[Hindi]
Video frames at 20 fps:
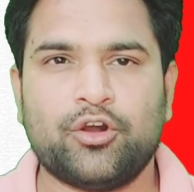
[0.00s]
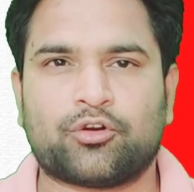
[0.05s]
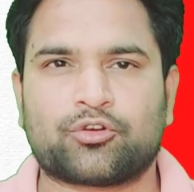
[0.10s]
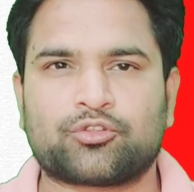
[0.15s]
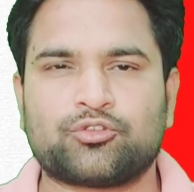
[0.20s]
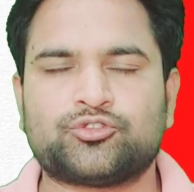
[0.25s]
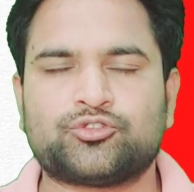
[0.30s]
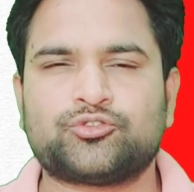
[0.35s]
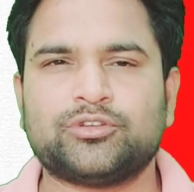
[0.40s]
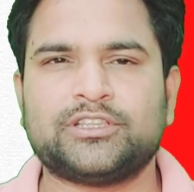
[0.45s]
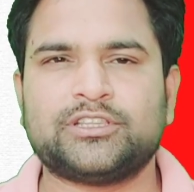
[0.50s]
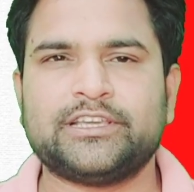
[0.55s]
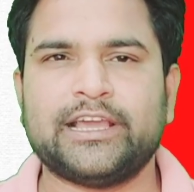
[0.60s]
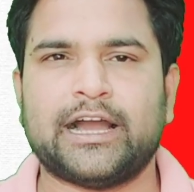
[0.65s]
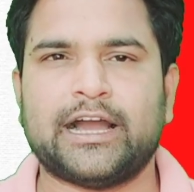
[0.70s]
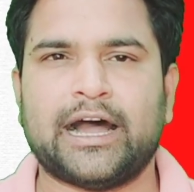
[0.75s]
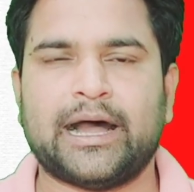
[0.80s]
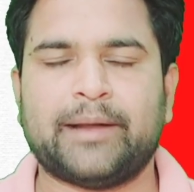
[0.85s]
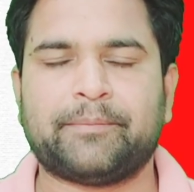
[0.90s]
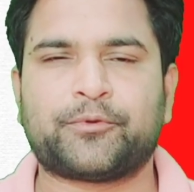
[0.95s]
और दोस्तों
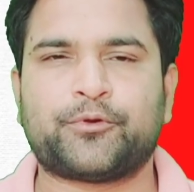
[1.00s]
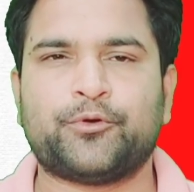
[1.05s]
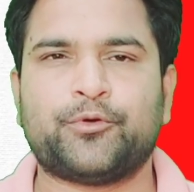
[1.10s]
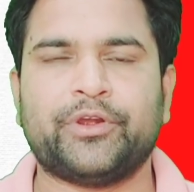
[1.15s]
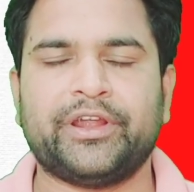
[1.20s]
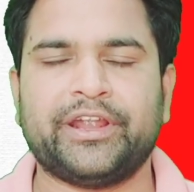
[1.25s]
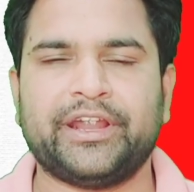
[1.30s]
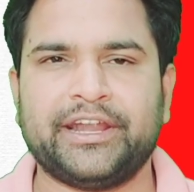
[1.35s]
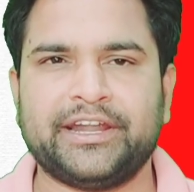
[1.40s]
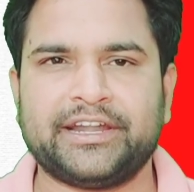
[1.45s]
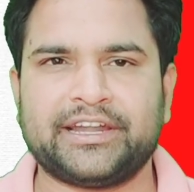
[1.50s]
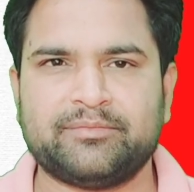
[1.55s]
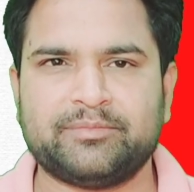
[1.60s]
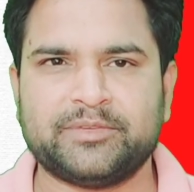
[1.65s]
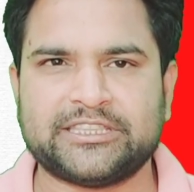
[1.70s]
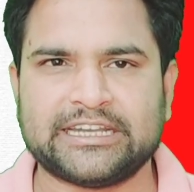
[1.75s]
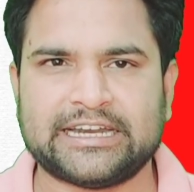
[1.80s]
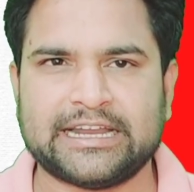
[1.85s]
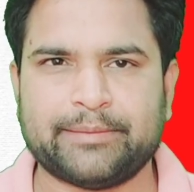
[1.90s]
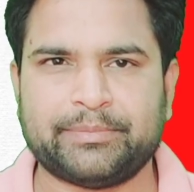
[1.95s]
यदि आपको एयरटेल
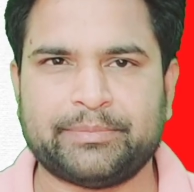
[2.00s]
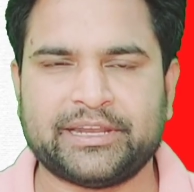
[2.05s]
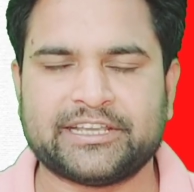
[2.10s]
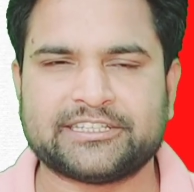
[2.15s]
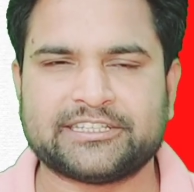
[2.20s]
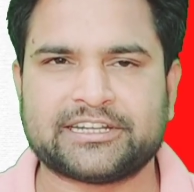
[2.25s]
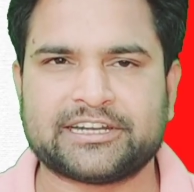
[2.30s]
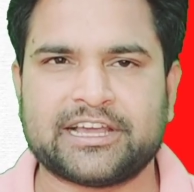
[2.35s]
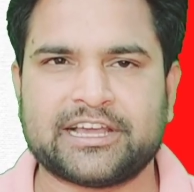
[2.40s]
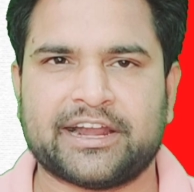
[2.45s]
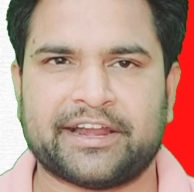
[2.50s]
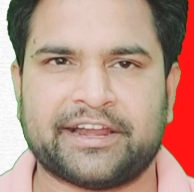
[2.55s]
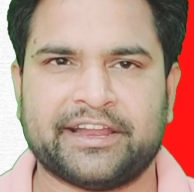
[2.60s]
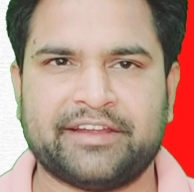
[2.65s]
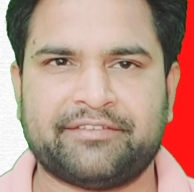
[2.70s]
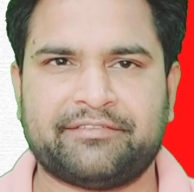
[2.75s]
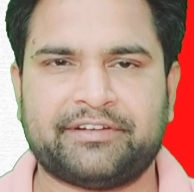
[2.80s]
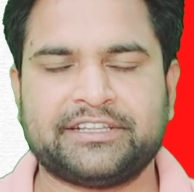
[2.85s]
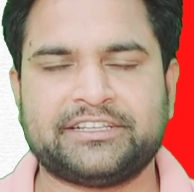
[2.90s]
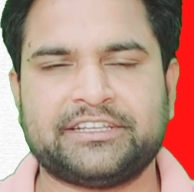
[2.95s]
मित्र एप्लीकेशन का
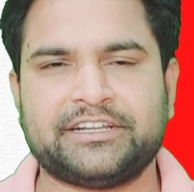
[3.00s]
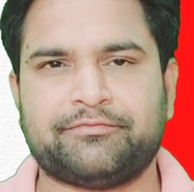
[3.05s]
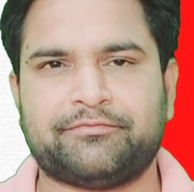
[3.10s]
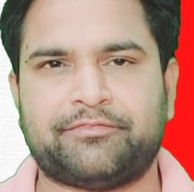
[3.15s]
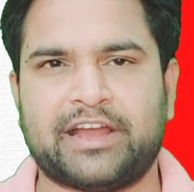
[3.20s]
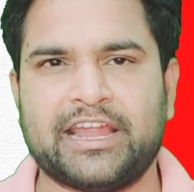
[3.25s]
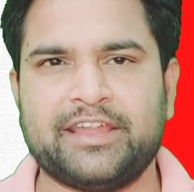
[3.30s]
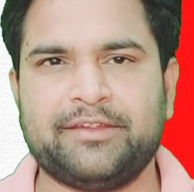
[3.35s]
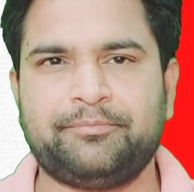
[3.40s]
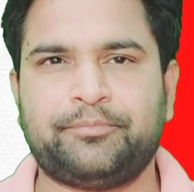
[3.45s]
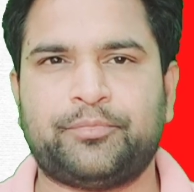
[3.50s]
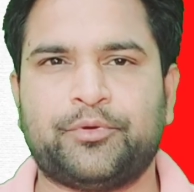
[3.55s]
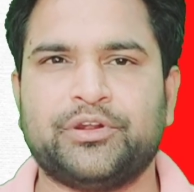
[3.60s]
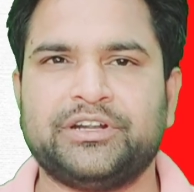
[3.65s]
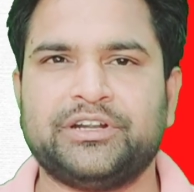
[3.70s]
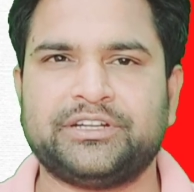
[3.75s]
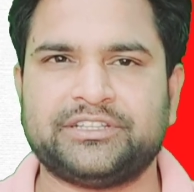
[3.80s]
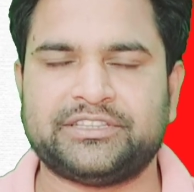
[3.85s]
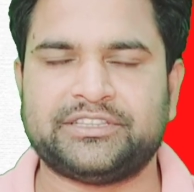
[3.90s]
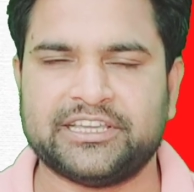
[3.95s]
नया वर्जन
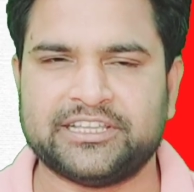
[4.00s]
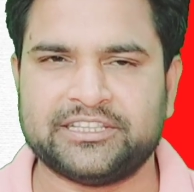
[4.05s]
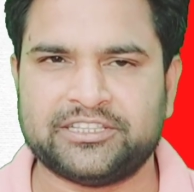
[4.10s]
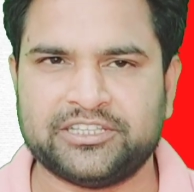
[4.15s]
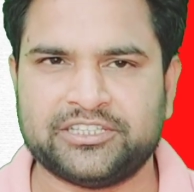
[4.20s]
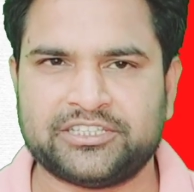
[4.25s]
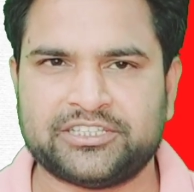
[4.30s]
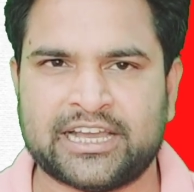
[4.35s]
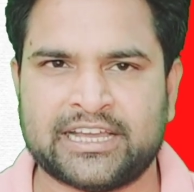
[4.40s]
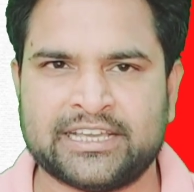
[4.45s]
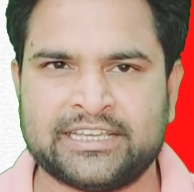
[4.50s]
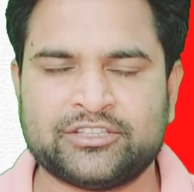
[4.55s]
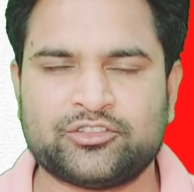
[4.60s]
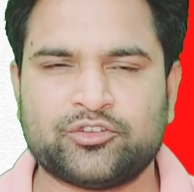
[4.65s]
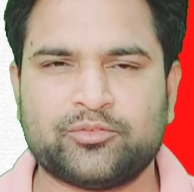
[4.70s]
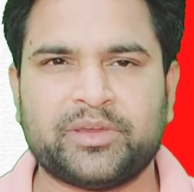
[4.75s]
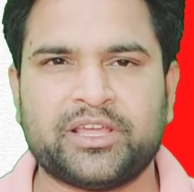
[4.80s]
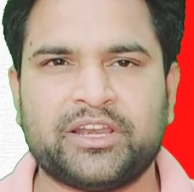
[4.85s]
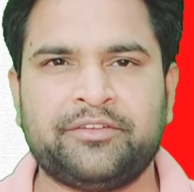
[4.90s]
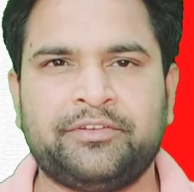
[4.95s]
5.33 चाहिए
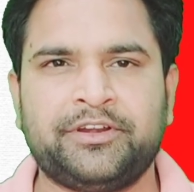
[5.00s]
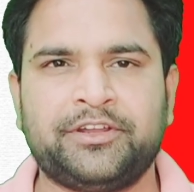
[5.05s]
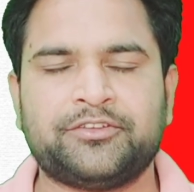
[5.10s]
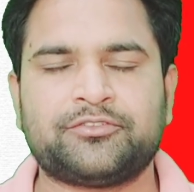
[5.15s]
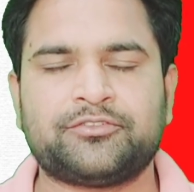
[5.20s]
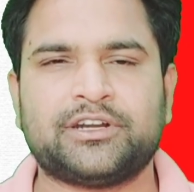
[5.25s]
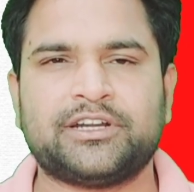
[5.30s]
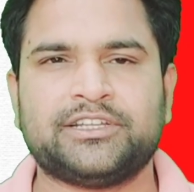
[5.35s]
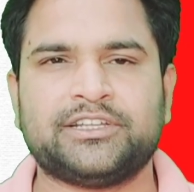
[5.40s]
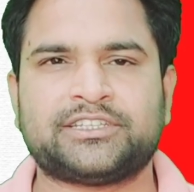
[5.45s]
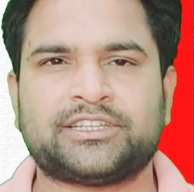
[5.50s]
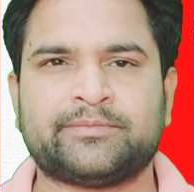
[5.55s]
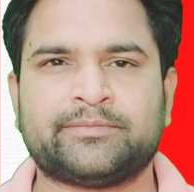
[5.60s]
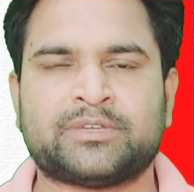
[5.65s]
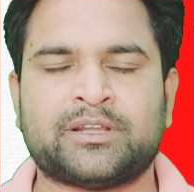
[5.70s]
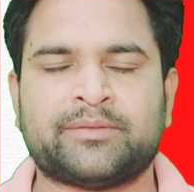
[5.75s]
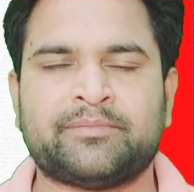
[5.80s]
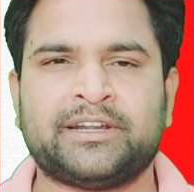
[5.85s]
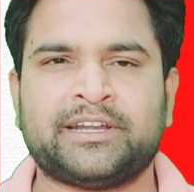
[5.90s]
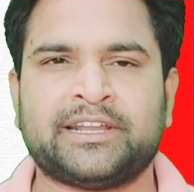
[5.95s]
तो मेरी वीडियो के
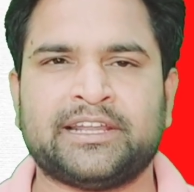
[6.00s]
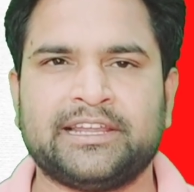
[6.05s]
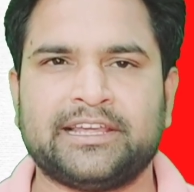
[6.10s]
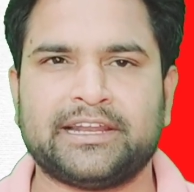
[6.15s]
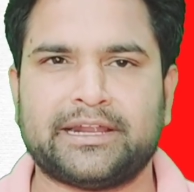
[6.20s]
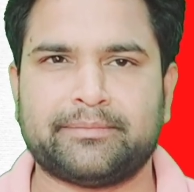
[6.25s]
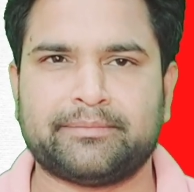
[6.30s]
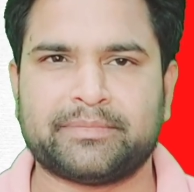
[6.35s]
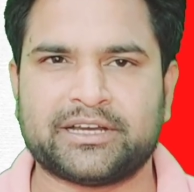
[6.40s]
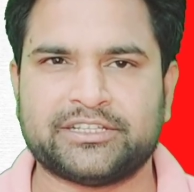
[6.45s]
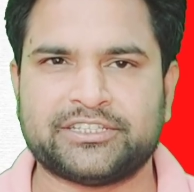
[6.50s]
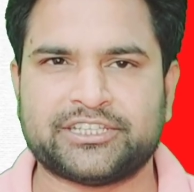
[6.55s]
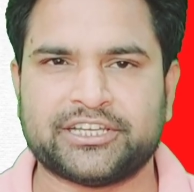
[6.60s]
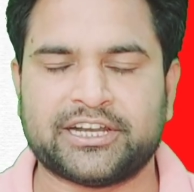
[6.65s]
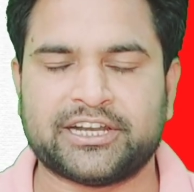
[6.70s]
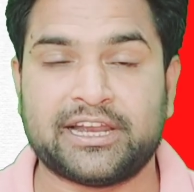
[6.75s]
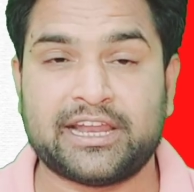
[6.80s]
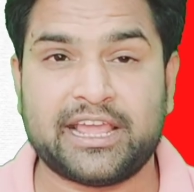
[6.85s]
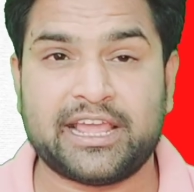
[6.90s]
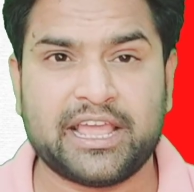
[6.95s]
डिस्क्रिप्शन में टेलीग्राम का
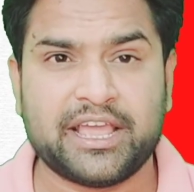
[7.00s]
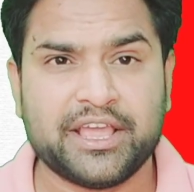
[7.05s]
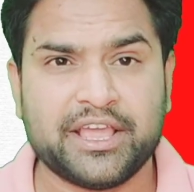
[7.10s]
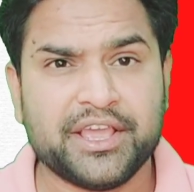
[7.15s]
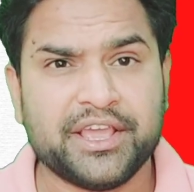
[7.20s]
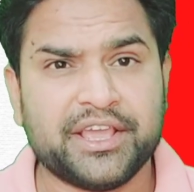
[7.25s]
चैनल है